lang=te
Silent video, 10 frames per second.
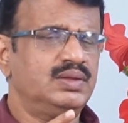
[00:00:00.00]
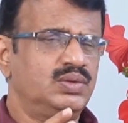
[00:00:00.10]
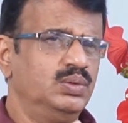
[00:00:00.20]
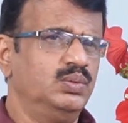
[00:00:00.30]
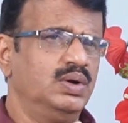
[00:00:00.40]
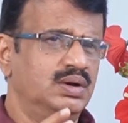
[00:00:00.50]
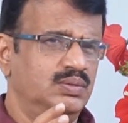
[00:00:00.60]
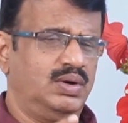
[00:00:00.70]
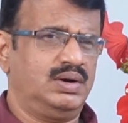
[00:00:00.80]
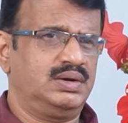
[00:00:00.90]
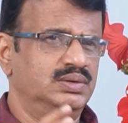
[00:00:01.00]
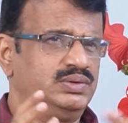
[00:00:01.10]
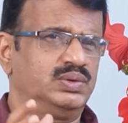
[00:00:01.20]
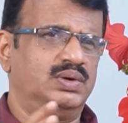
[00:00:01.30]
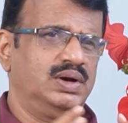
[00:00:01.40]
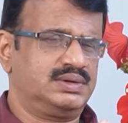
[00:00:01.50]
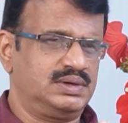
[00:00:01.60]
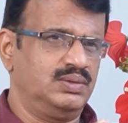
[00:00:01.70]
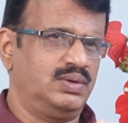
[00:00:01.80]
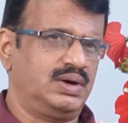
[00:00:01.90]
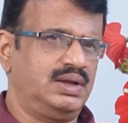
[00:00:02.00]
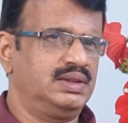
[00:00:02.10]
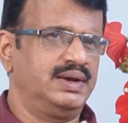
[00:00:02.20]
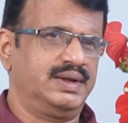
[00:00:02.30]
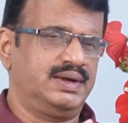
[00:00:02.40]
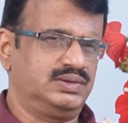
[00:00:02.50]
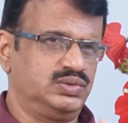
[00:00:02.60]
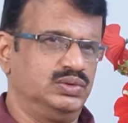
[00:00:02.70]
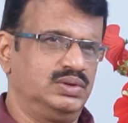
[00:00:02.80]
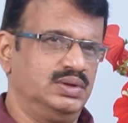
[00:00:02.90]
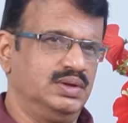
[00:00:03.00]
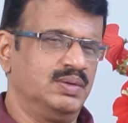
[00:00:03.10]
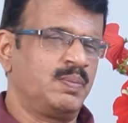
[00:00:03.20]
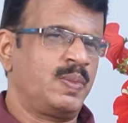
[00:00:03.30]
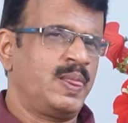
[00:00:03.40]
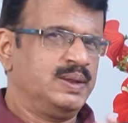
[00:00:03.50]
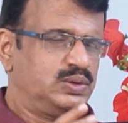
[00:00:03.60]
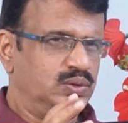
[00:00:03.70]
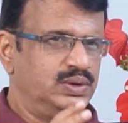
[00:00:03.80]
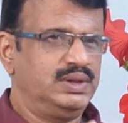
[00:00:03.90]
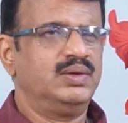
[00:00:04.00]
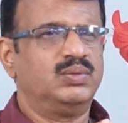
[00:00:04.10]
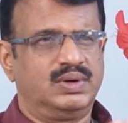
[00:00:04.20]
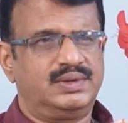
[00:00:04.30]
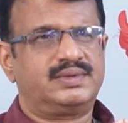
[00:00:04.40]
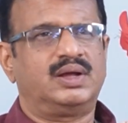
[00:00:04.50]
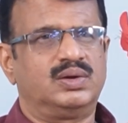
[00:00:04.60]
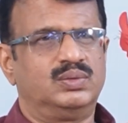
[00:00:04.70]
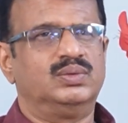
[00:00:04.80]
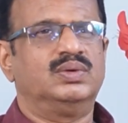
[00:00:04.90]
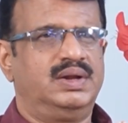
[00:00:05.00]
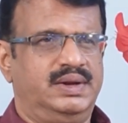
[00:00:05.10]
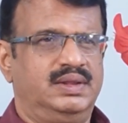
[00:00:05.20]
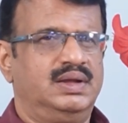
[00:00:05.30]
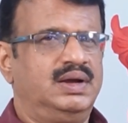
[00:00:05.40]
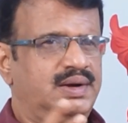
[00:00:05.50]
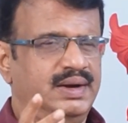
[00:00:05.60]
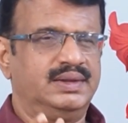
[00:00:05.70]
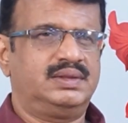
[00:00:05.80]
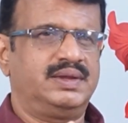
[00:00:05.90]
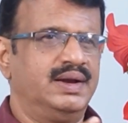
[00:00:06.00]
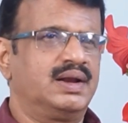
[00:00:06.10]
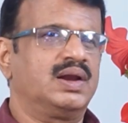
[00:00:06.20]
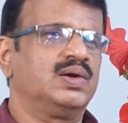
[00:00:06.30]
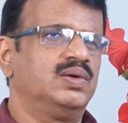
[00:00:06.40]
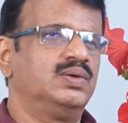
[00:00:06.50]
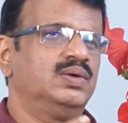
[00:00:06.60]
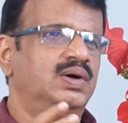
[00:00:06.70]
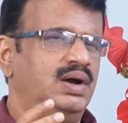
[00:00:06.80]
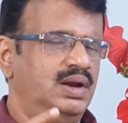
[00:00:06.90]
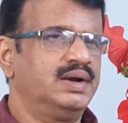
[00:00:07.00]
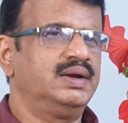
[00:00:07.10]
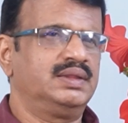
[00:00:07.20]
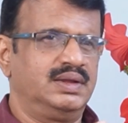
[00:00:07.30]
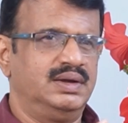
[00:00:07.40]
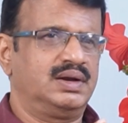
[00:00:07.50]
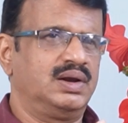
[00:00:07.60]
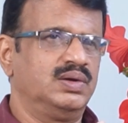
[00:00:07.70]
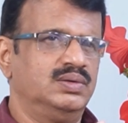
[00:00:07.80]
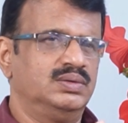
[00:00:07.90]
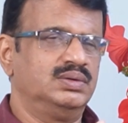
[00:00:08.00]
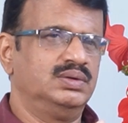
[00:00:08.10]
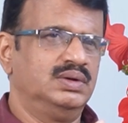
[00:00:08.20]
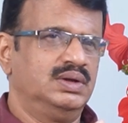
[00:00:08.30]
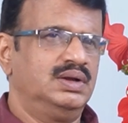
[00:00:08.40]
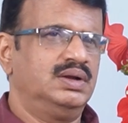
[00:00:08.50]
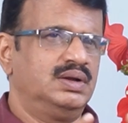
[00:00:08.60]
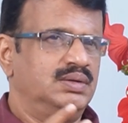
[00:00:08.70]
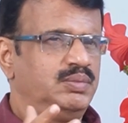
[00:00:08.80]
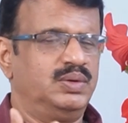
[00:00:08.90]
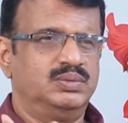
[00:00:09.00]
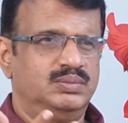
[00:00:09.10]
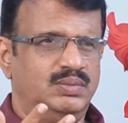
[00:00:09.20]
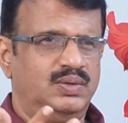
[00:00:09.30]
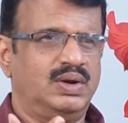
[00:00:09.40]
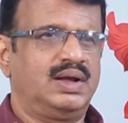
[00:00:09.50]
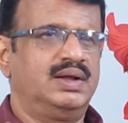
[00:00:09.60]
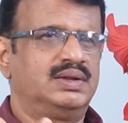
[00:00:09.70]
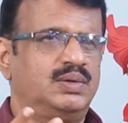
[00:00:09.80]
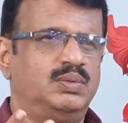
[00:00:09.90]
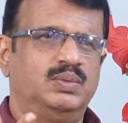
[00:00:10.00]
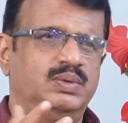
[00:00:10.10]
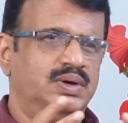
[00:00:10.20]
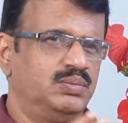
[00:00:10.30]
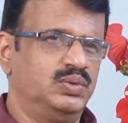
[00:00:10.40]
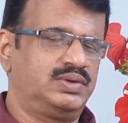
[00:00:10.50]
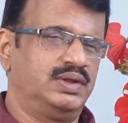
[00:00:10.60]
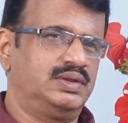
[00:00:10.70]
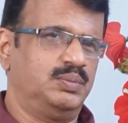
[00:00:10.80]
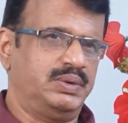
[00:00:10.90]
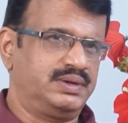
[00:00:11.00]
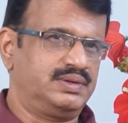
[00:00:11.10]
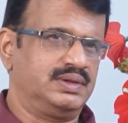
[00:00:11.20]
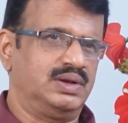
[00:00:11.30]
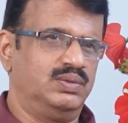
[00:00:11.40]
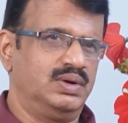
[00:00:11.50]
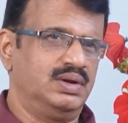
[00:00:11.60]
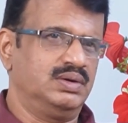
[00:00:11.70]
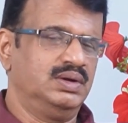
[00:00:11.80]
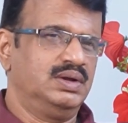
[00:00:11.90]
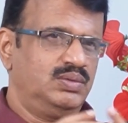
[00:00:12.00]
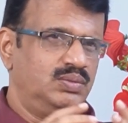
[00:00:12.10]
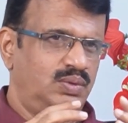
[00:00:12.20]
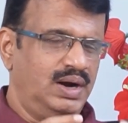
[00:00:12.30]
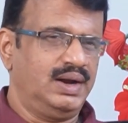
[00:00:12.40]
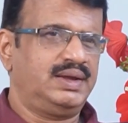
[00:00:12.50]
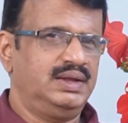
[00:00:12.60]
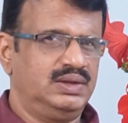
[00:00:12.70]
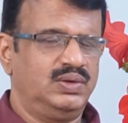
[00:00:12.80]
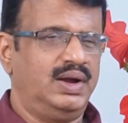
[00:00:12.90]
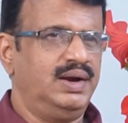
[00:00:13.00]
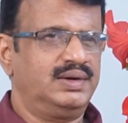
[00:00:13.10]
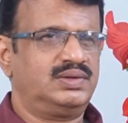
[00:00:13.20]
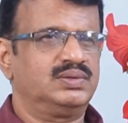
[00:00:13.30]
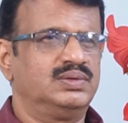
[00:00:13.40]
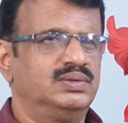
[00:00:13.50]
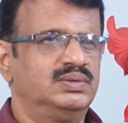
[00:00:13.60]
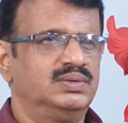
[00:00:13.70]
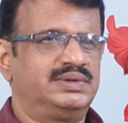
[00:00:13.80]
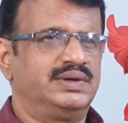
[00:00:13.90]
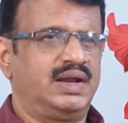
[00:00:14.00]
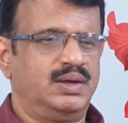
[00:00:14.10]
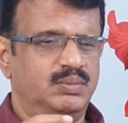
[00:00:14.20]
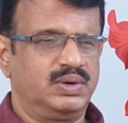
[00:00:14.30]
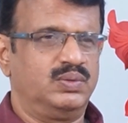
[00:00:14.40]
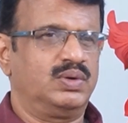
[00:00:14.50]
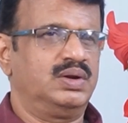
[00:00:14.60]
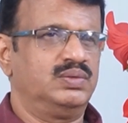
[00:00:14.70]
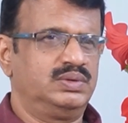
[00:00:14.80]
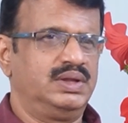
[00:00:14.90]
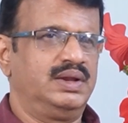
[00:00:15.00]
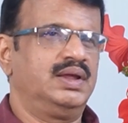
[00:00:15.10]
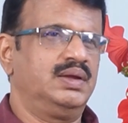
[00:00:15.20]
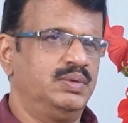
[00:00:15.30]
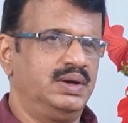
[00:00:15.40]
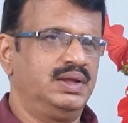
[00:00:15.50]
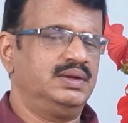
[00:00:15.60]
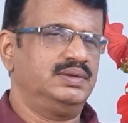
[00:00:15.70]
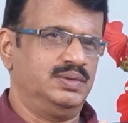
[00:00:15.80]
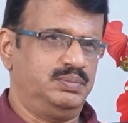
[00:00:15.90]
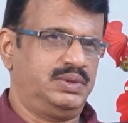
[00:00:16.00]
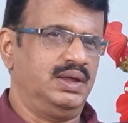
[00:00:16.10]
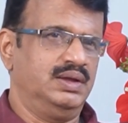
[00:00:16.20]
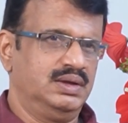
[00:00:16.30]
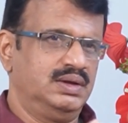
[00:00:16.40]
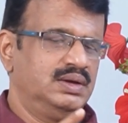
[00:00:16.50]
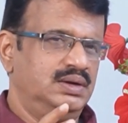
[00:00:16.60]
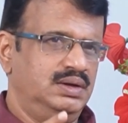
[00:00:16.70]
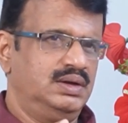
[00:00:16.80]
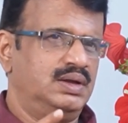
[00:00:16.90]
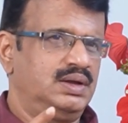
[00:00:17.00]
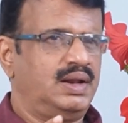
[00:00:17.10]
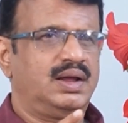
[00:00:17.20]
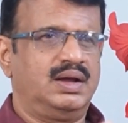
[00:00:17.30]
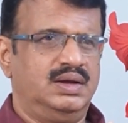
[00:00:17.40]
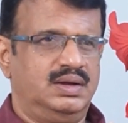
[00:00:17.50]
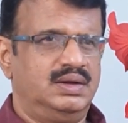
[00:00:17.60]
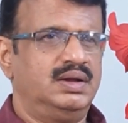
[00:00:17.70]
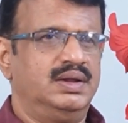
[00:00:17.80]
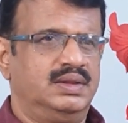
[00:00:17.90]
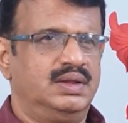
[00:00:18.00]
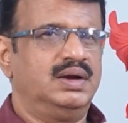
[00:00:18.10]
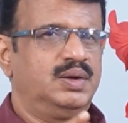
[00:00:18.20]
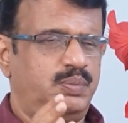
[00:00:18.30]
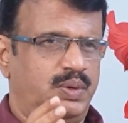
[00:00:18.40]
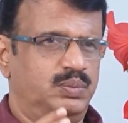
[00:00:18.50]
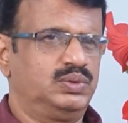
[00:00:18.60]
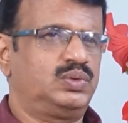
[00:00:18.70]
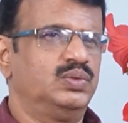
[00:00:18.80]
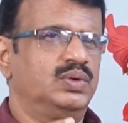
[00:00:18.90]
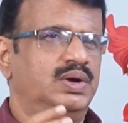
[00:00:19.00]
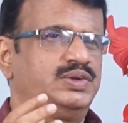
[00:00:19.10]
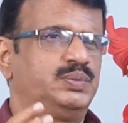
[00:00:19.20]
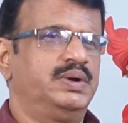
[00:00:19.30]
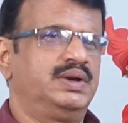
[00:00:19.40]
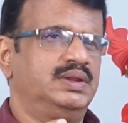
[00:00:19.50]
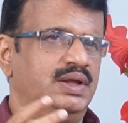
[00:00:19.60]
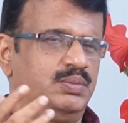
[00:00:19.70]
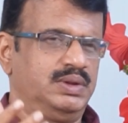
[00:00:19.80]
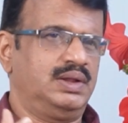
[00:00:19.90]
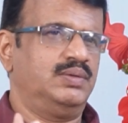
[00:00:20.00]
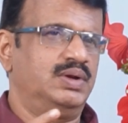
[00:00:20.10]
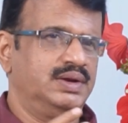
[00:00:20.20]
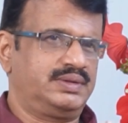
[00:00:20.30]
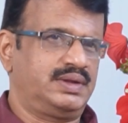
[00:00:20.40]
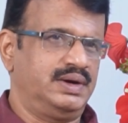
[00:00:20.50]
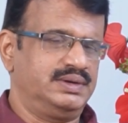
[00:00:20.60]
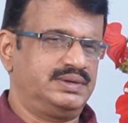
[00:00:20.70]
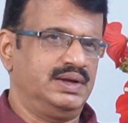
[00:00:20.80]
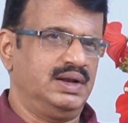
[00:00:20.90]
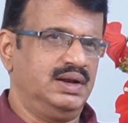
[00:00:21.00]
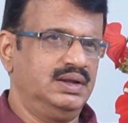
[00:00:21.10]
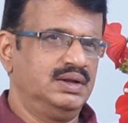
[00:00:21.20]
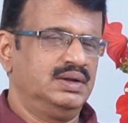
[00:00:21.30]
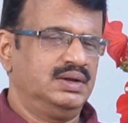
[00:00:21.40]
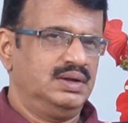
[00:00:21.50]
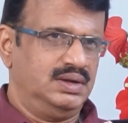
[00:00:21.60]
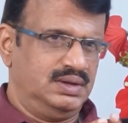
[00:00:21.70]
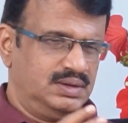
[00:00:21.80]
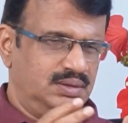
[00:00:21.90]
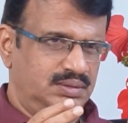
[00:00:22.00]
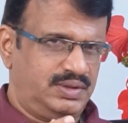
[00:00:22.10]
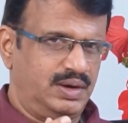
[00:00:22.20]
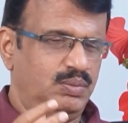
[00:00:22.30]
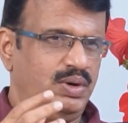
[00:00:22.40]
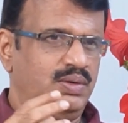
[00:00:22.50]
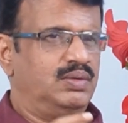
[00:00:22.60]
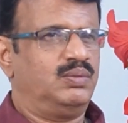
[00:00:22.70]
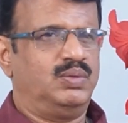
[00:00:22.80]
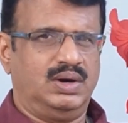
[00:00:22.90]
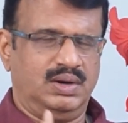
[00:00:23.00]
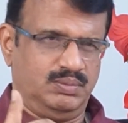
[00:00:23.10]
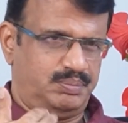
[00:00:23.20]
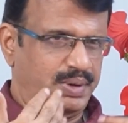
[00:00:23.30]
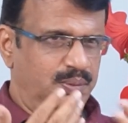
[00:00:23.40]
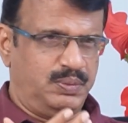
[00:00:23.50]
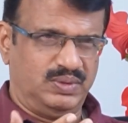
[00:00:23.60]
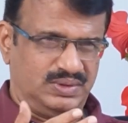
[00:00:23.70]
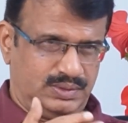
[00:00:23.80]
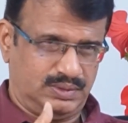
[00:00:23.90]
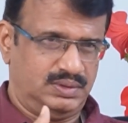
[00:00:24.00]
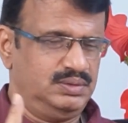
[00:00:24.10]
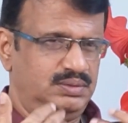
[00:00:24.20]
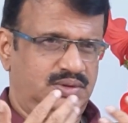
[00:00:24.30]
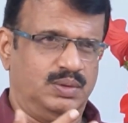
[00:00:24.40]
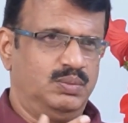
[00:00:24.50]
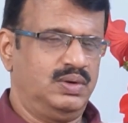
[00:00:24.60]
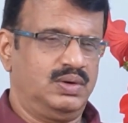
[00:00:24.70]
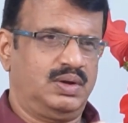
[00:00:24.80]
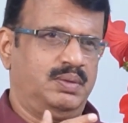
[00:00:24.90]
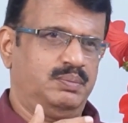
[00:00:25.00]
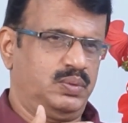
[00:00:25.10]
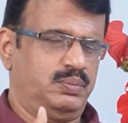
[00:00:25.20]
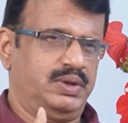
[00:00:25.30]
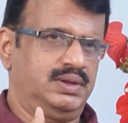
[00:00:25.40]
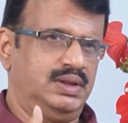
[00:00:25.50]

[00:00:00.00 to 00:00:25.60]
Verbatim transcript: సో వన్ ఒకటి నుంచి రెండు లక్షల వరకు దీనికి ఖర్చు అవుతుంది సో ఇది ఎవరిస్తారు అనేది అట్లాగే థియేటర్లో ఆల్రెడీ థియేటర్లు మేము మా వల్ల కాదరా బాబు అని మూసేసే పరిస్థితిలో ఉన్నారు వాళ్ళకి ఏదో యాడ్స్ వచ్చే టైంని కూడా నువ్వు దీనియమని చెప్తే ఎలాగా అనేది అంటే ప్రభుత్వం ఖర్చు పెట్టి దీని మీద అవేర్నెస్ క్రియేట్ చేయాలి సినిమా పిలిపివచ్చు సినిమా వాళ్ళకి ఇప్పుడు పెద్ద